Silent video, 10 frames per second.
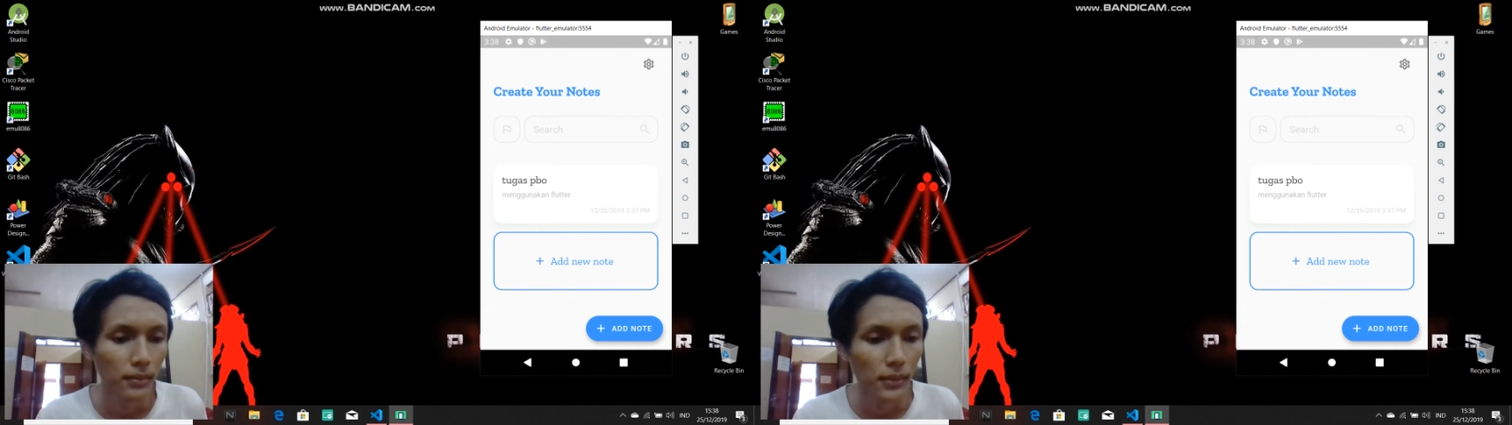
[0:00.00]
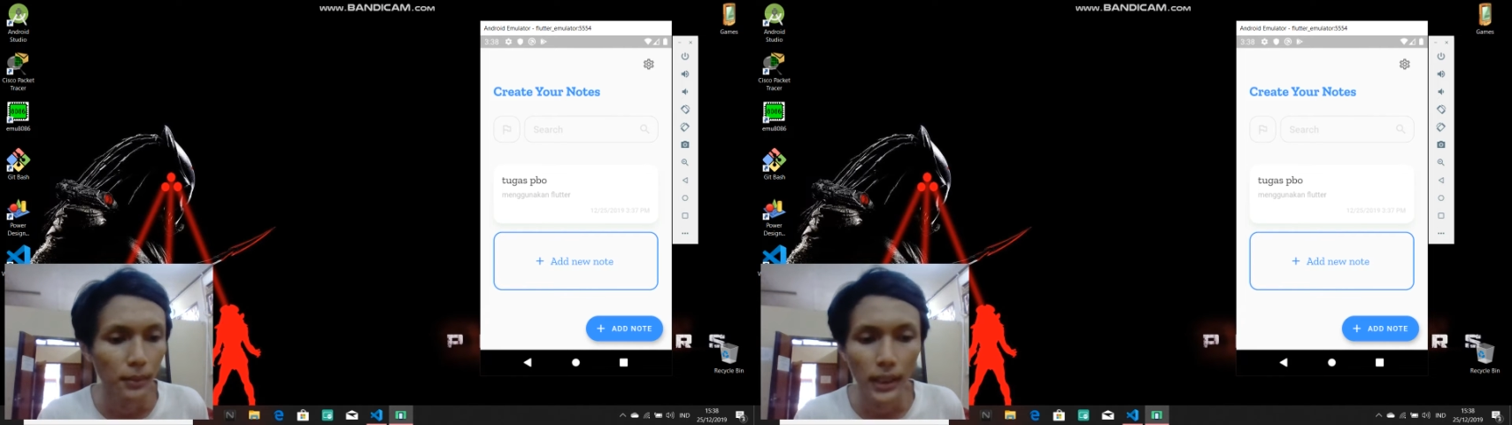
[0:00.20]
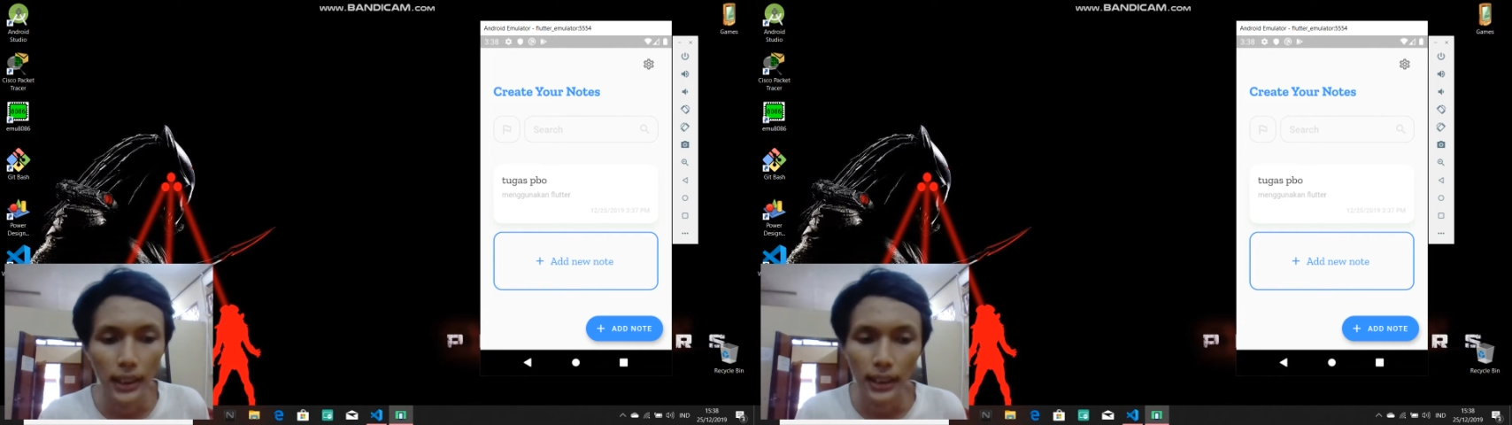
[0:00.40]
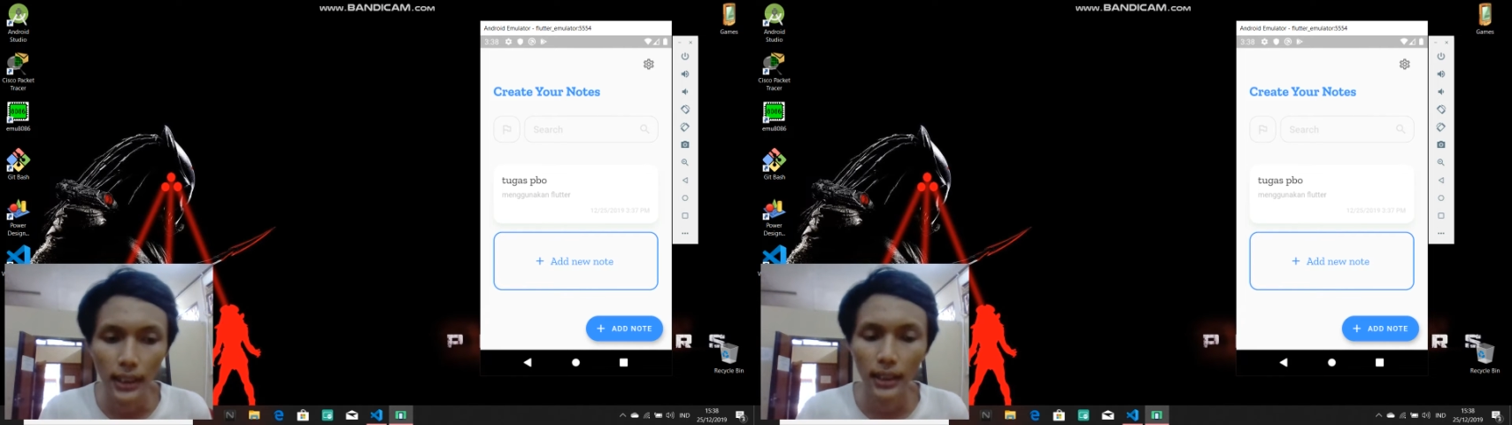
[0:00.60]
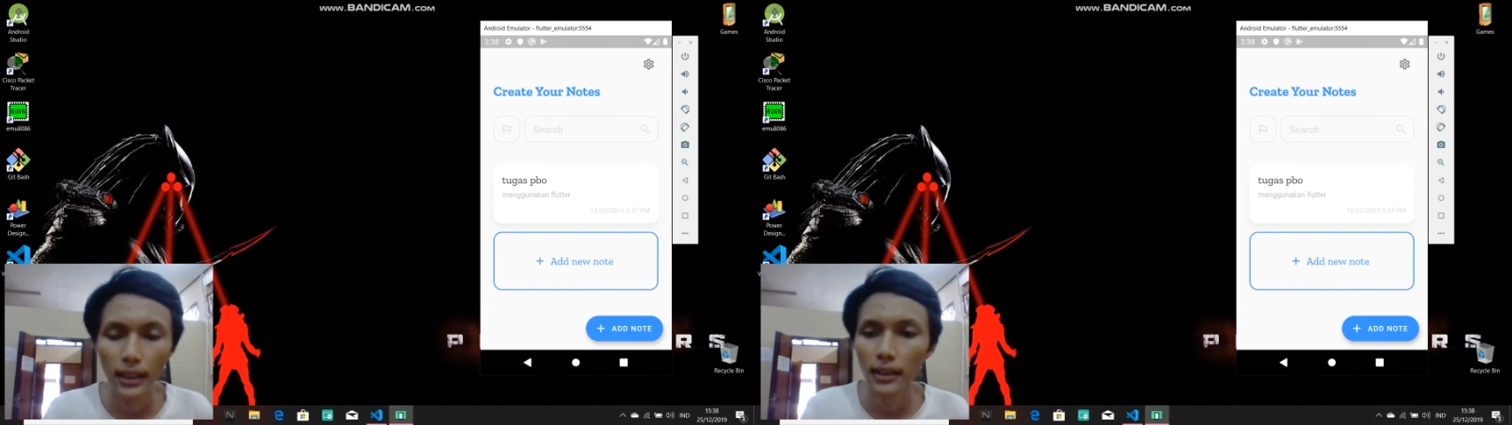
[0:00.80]

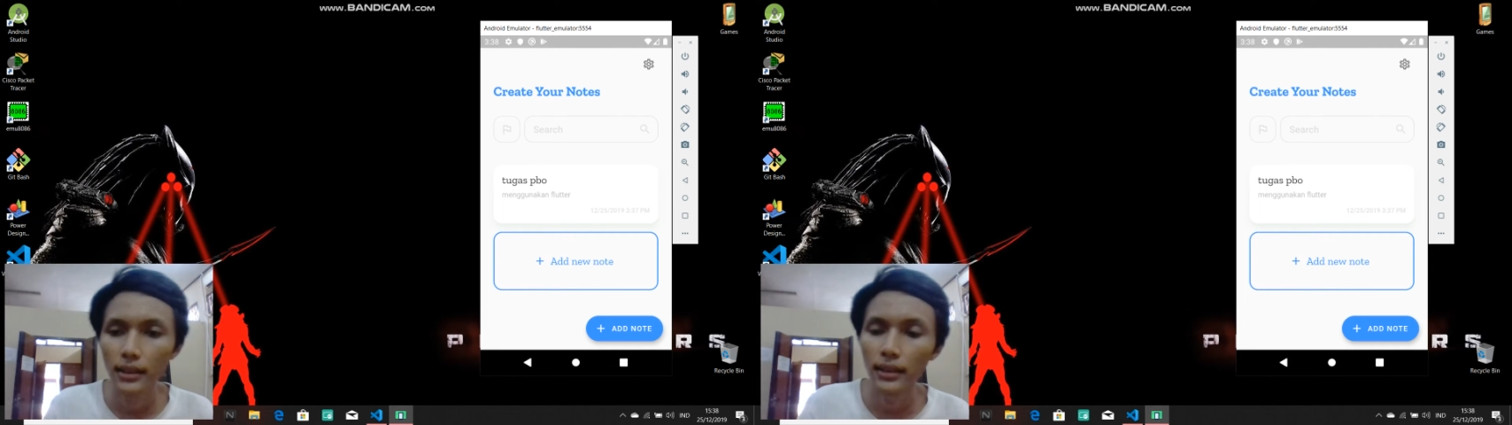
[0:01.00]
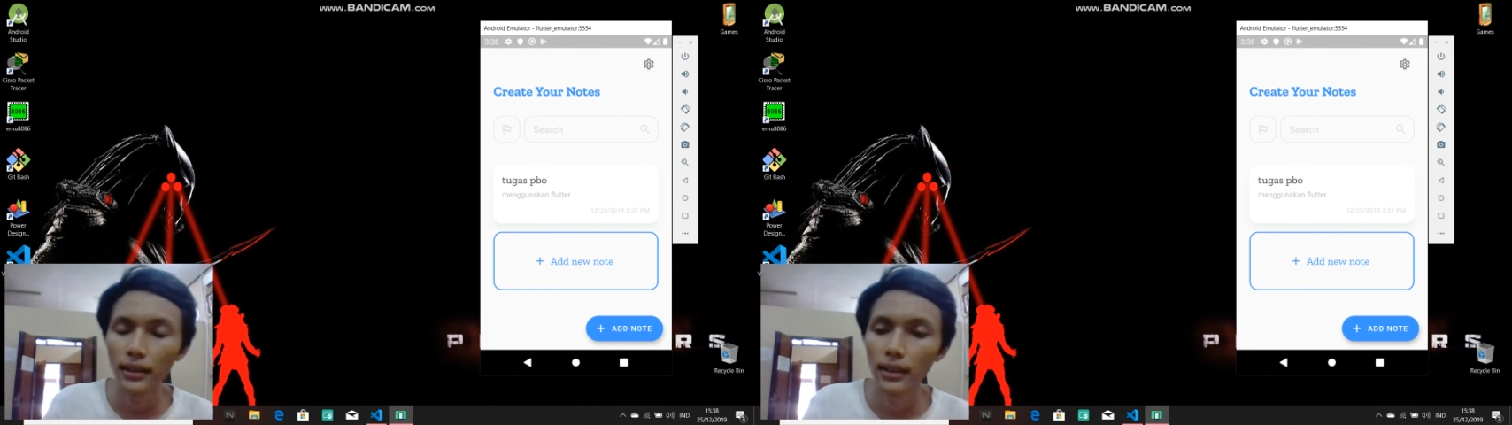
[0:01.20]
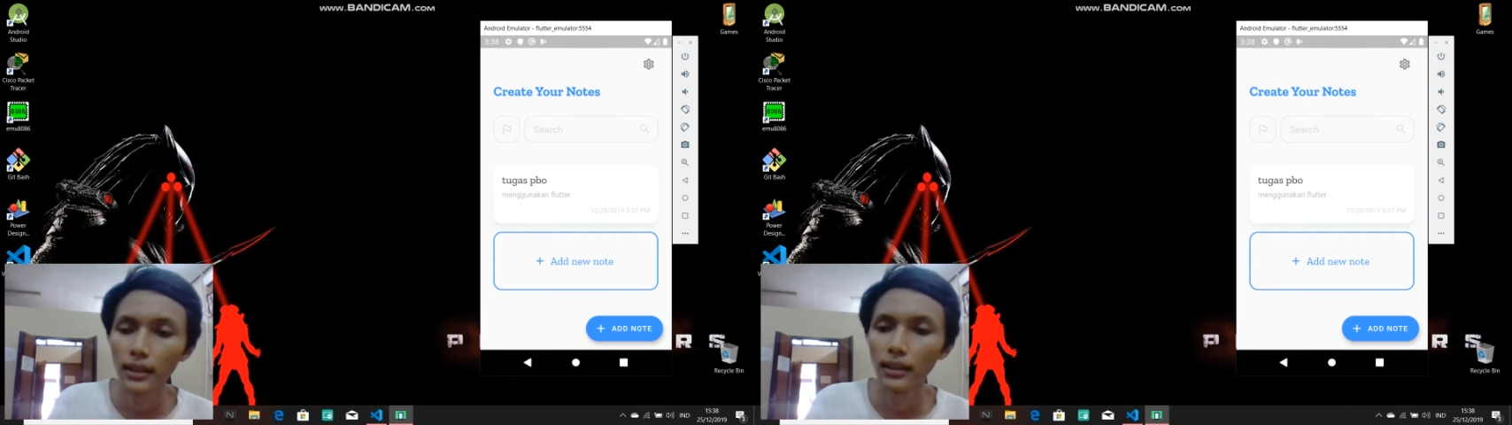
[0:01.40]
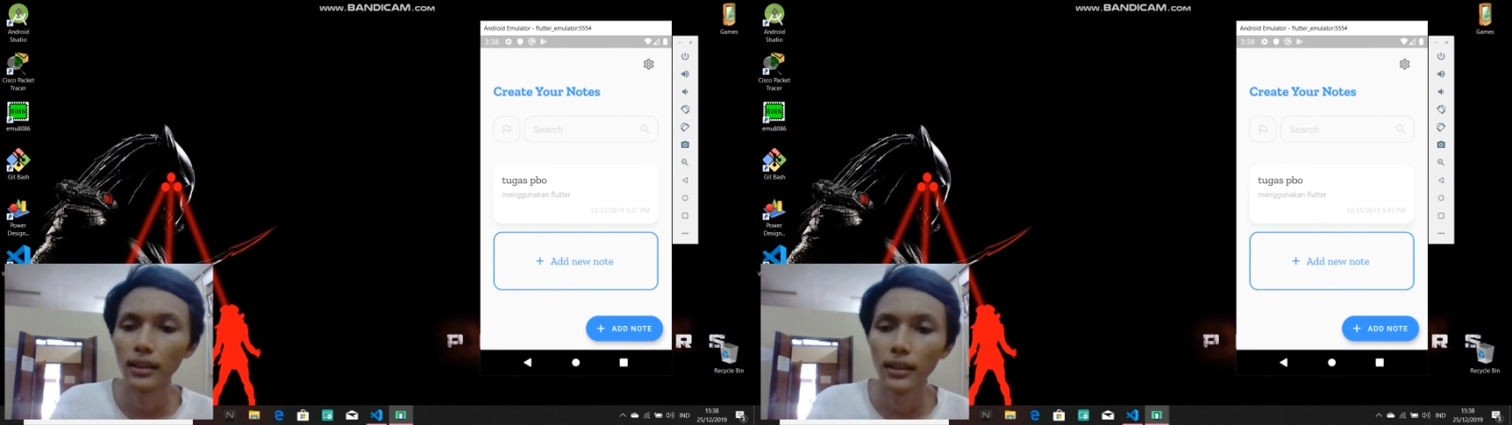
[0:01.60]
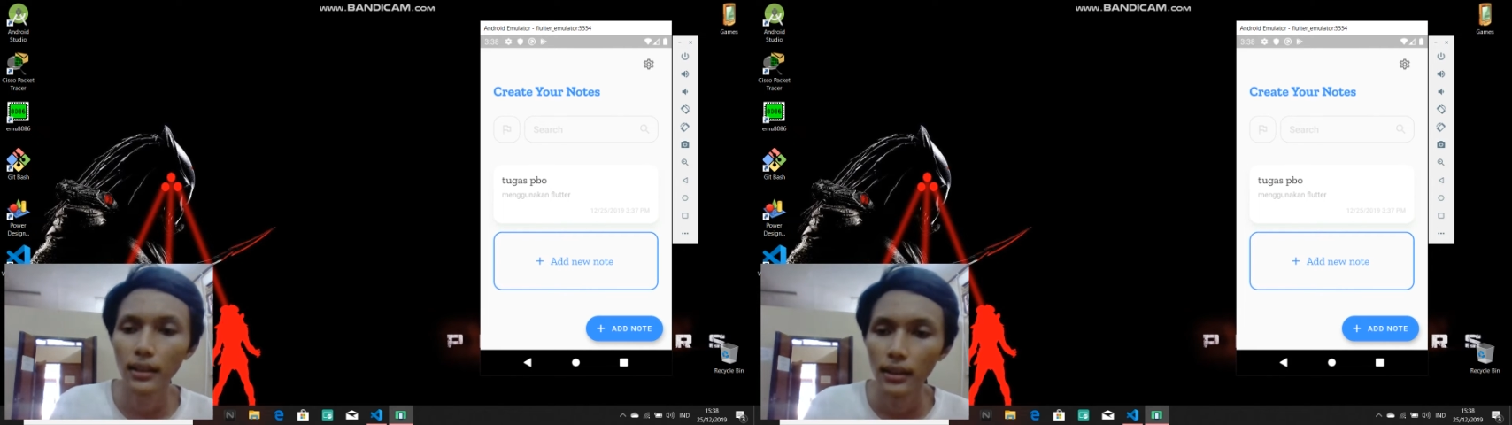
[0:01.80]
membagikan catatan
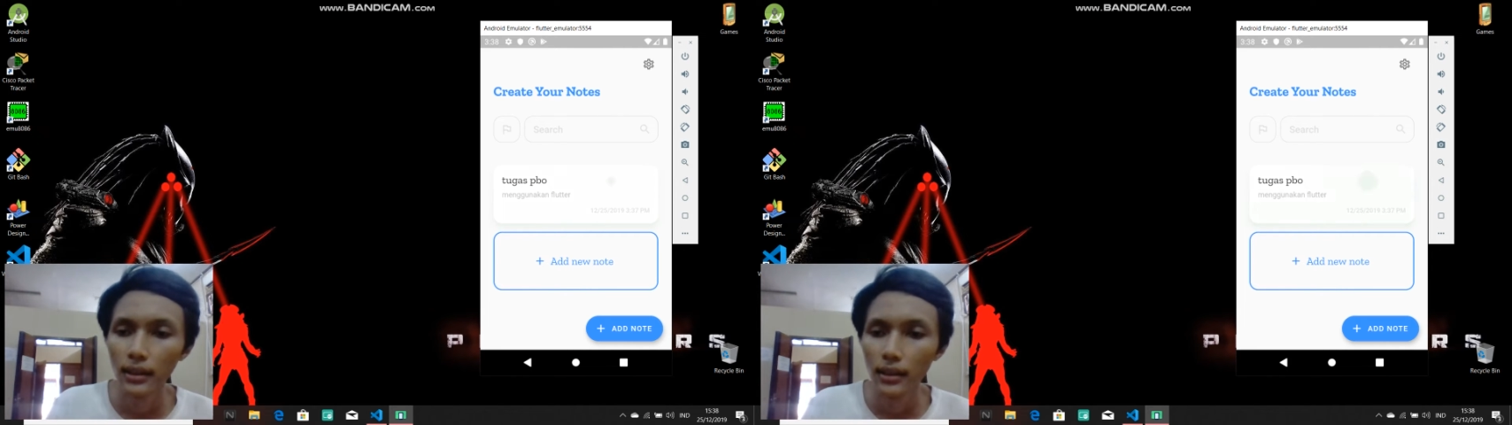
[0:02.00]
kita